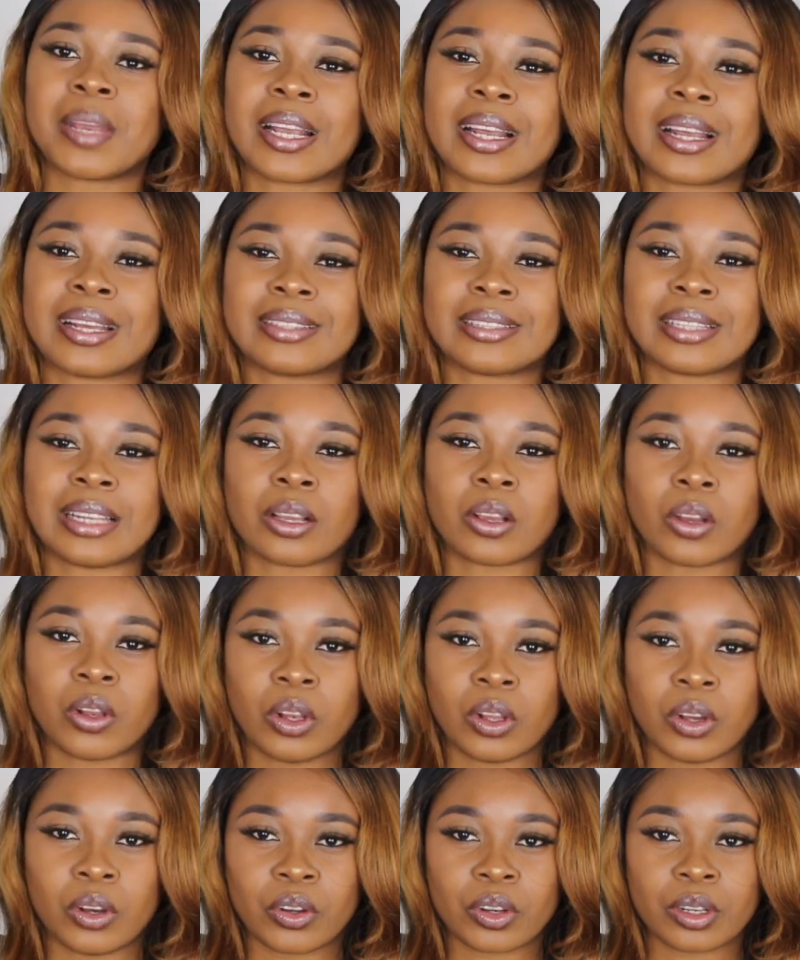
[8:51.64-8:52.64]
Me encanta el
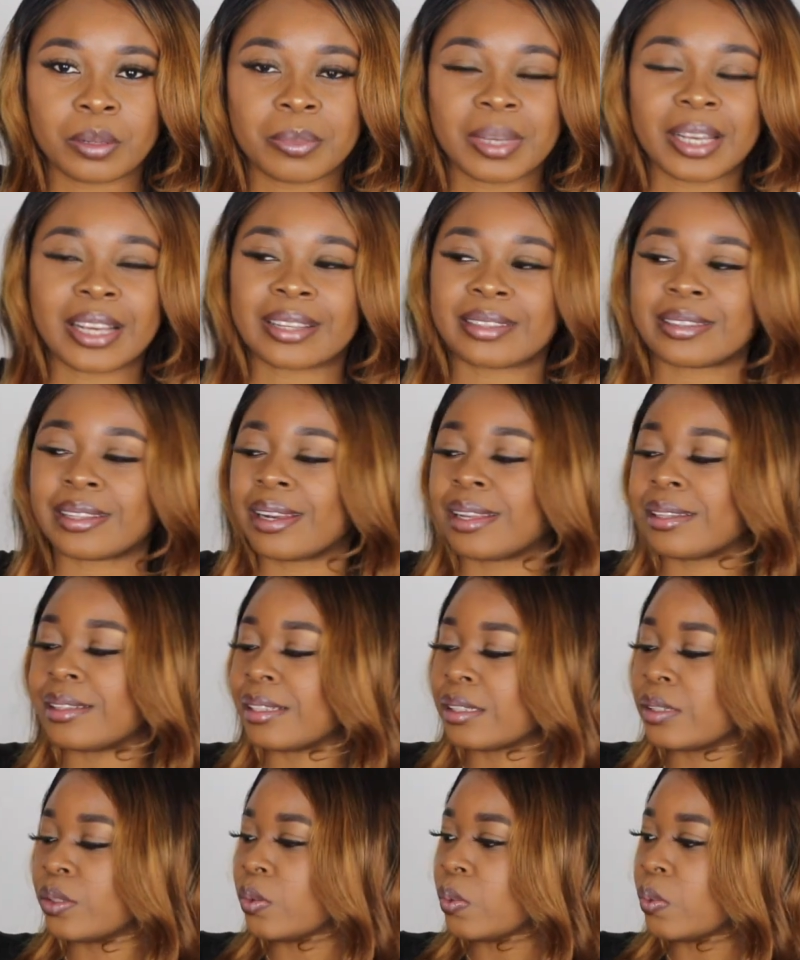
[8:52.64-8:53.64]
color, me encanta la
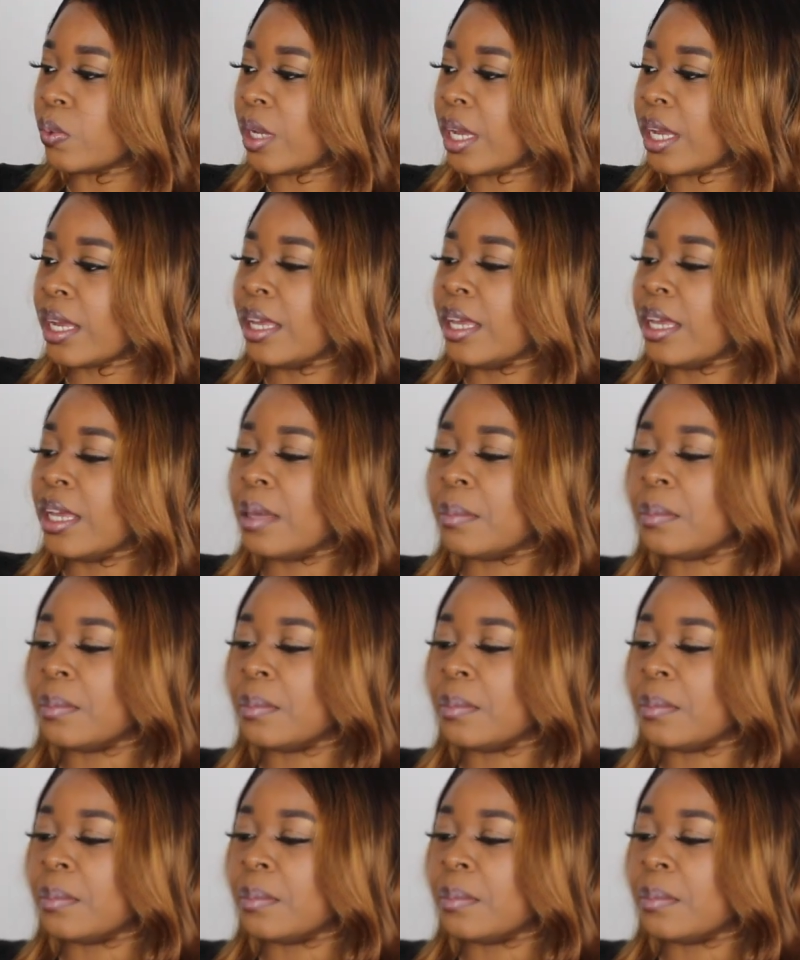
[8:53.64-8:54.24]
textura,